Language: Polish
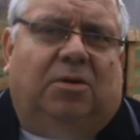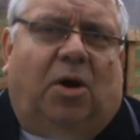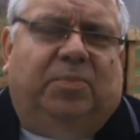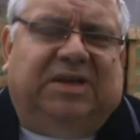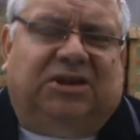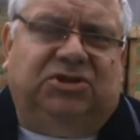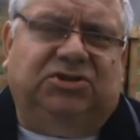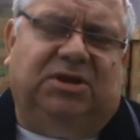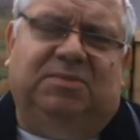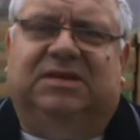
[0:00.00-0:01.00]

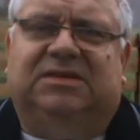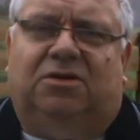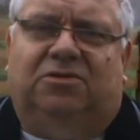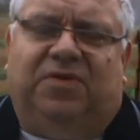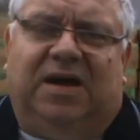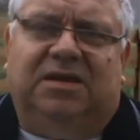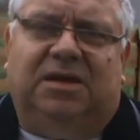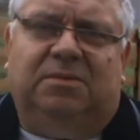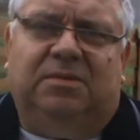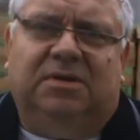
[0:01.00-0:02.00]
obdarzycie mnie
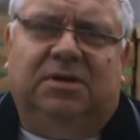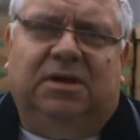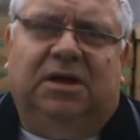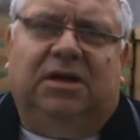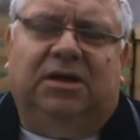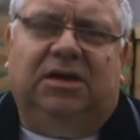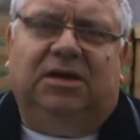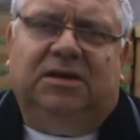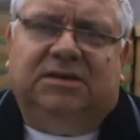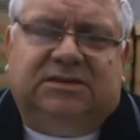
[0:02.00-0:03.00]
zaufaniem
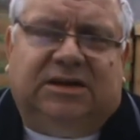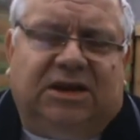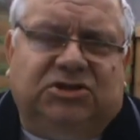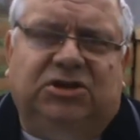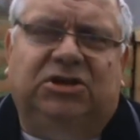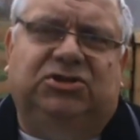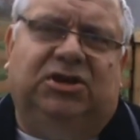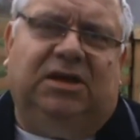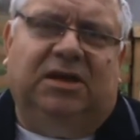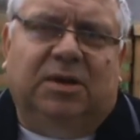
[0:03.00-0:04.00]
i
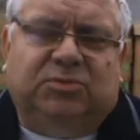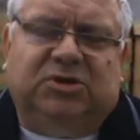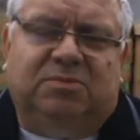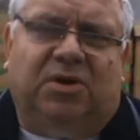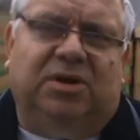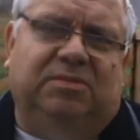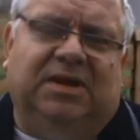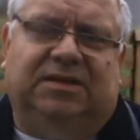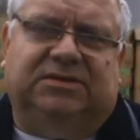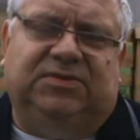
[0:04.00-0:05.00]
skreślicie przy moim
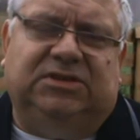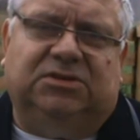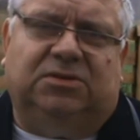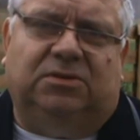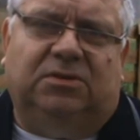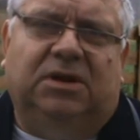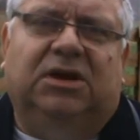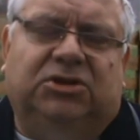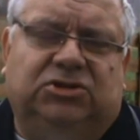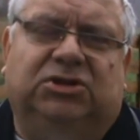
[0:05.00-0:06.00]
nazwisku
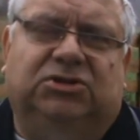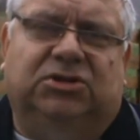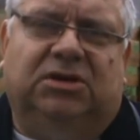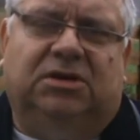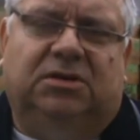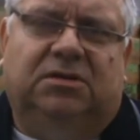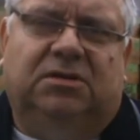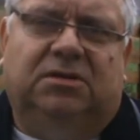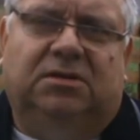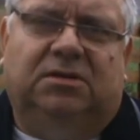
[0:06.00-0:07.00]
krzyżyk.
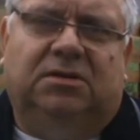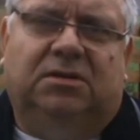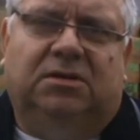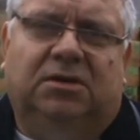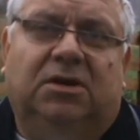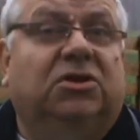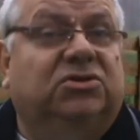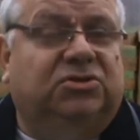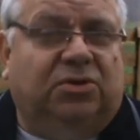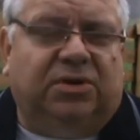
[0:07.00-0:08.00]

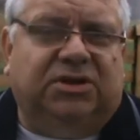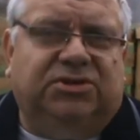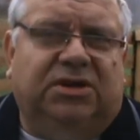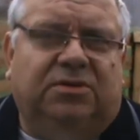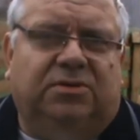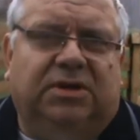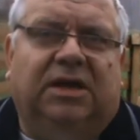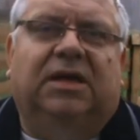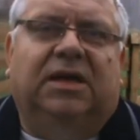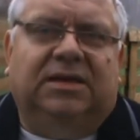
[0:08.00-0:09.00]
Z góry
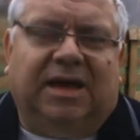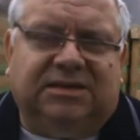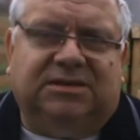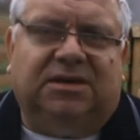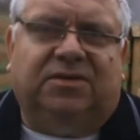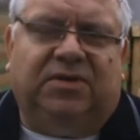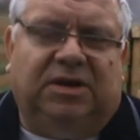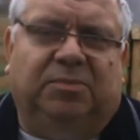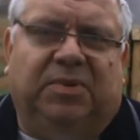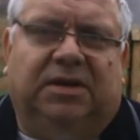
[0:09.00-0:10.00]
dziękuję. Jacek
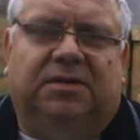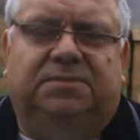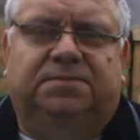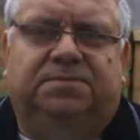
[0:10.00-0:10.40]
Filipek.